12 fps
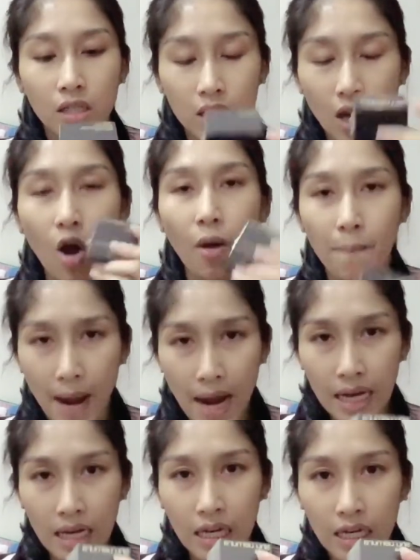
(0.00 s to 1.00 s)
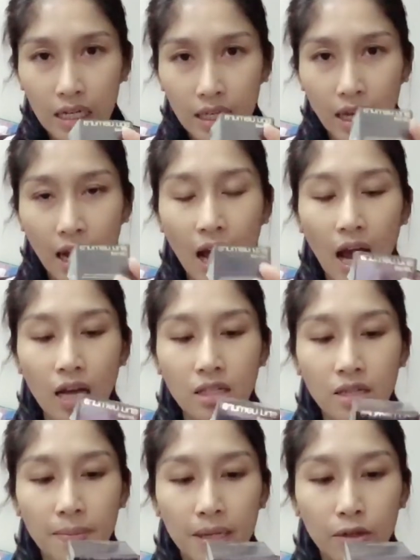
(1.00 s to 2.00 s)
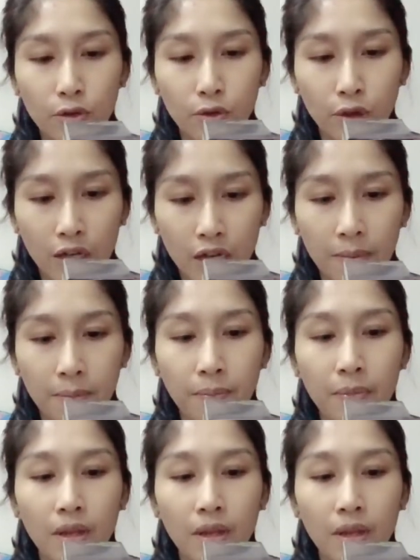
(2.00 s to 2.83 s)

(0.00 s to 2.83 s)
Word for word: ที่ออกใหม่นะคะจะเป็นครีม